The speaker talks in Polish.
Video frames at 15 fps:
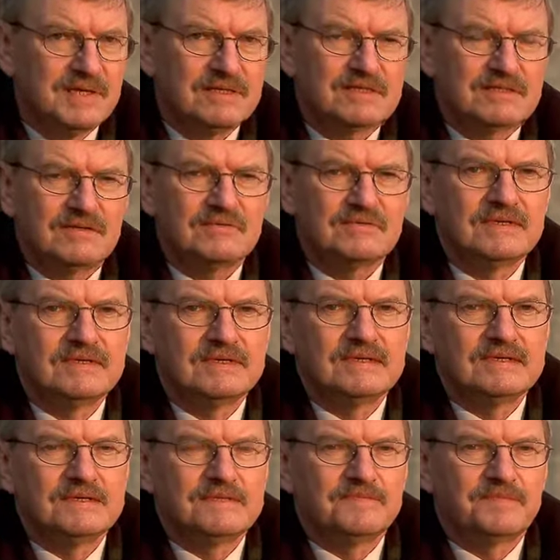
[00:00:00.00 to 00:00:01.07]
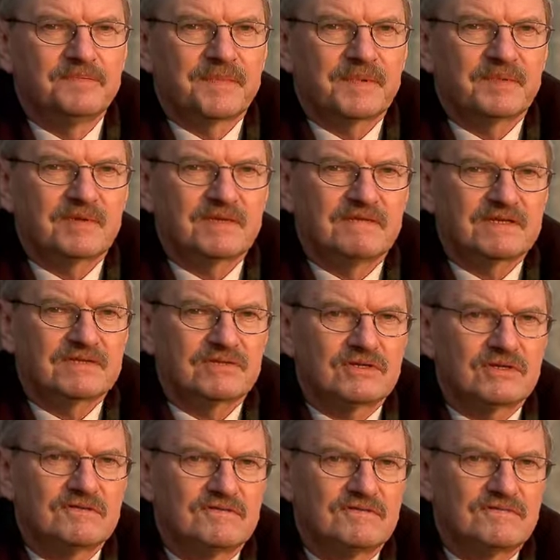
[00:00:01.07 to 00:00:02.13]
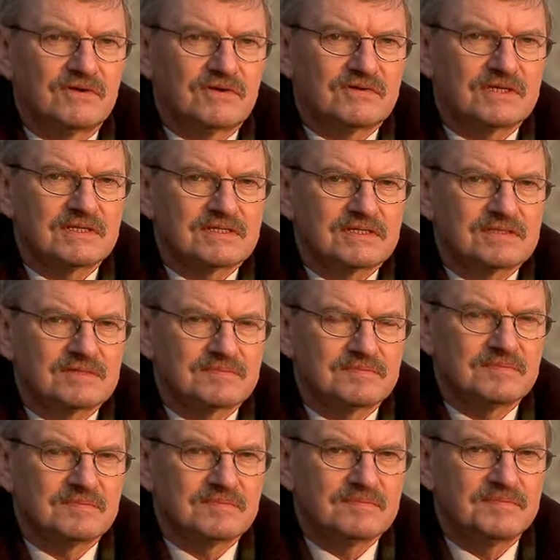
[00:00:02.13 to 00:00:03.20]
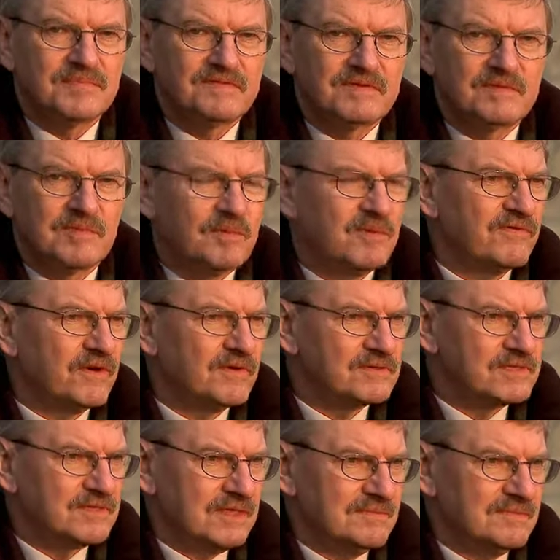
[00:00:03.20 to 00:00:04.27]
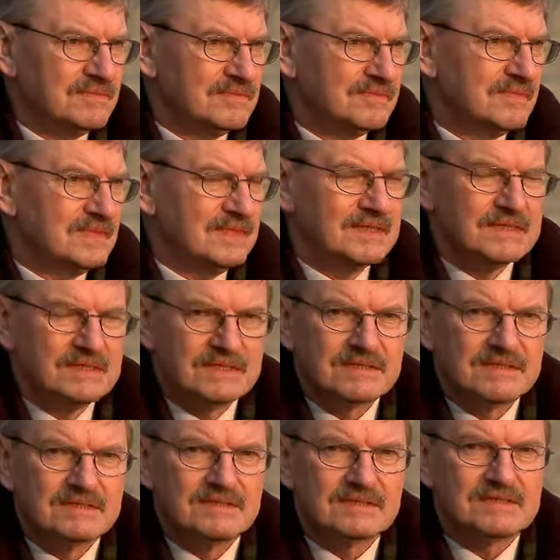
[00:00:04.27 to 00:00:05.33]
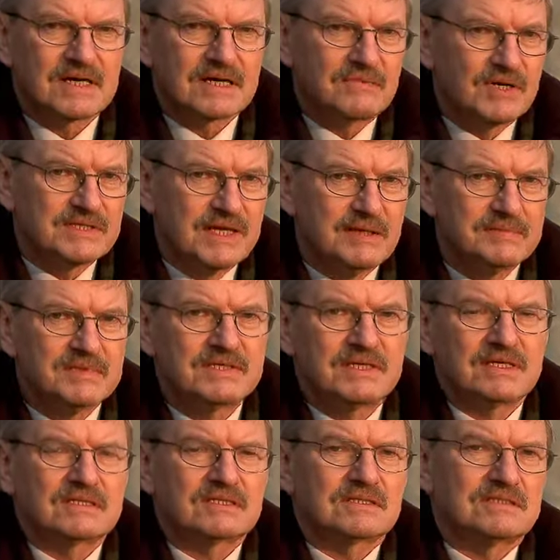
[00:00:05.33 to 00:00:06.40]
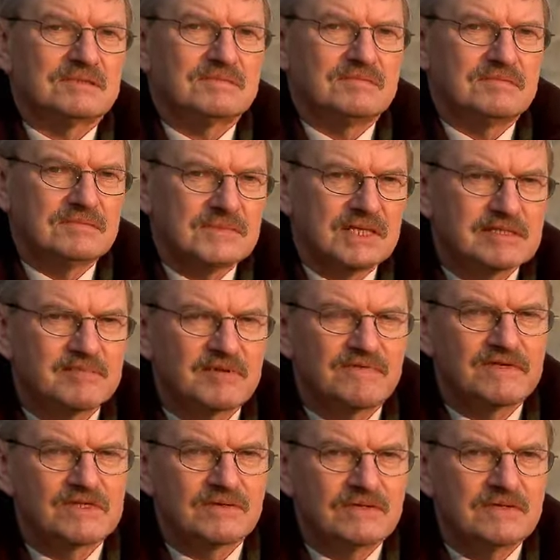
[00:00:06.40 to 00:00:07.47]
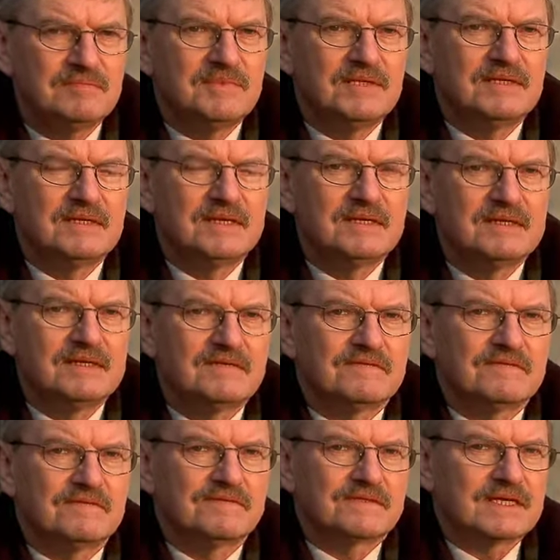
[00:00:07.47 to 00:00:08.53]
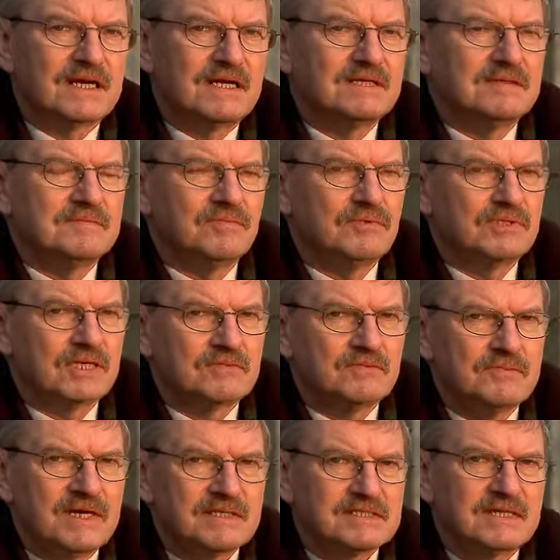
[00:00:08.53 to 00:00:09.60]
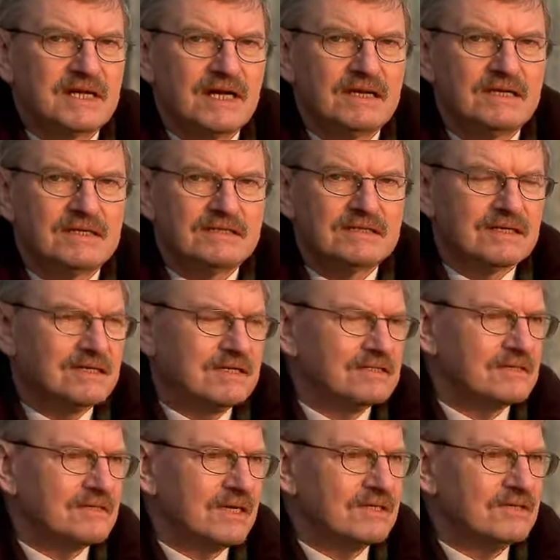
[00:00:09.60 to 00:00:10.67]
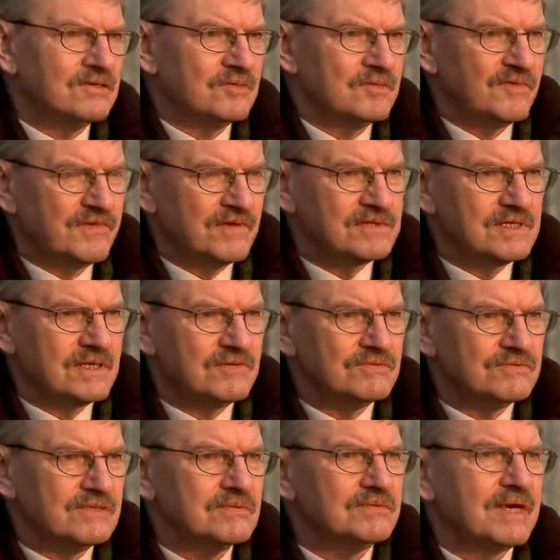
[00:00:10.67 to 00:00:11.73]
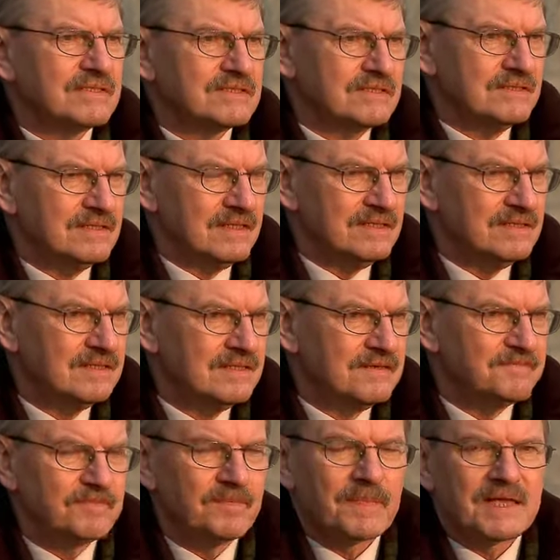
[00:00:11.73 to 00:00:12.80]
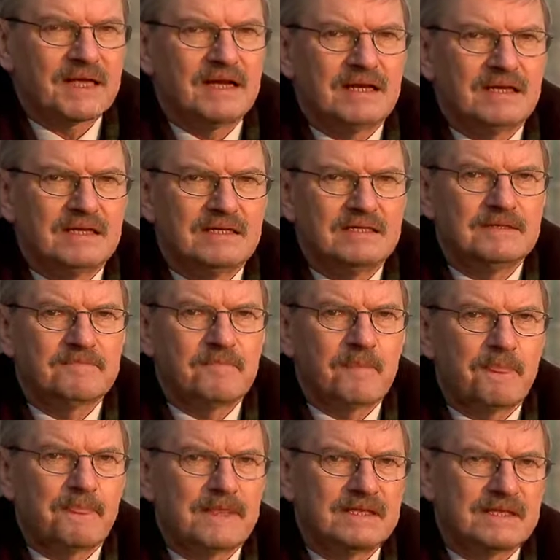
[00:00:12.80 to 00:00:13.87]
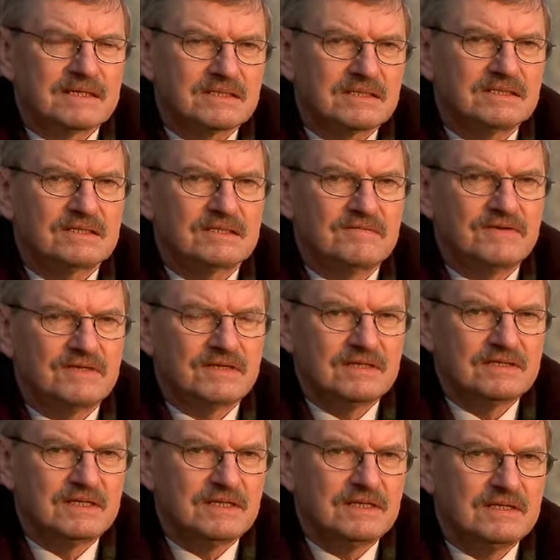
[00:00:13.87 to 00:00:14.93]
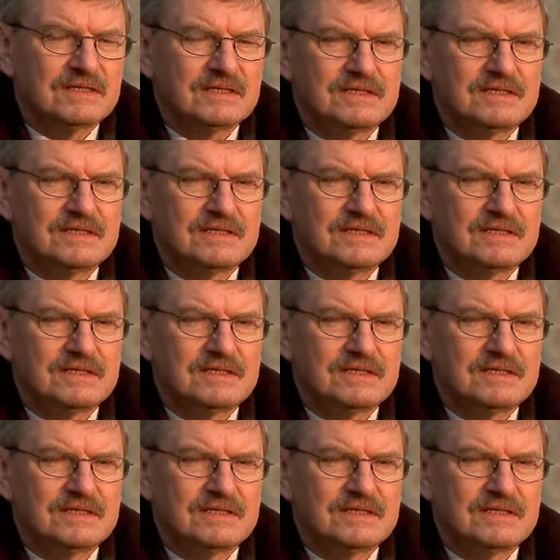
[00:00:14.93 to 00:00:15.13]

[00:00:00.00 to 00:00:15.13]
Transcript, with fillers: Miejską, ponieważ to się wiąże z pewnym obowiązkiem, z nakładami też niezbyt wysokimi w skali budżetu miasta, ale jednak jest to jakiś obowiązek kontynuacji tej galerii i tak się rzeczywiście dzieje.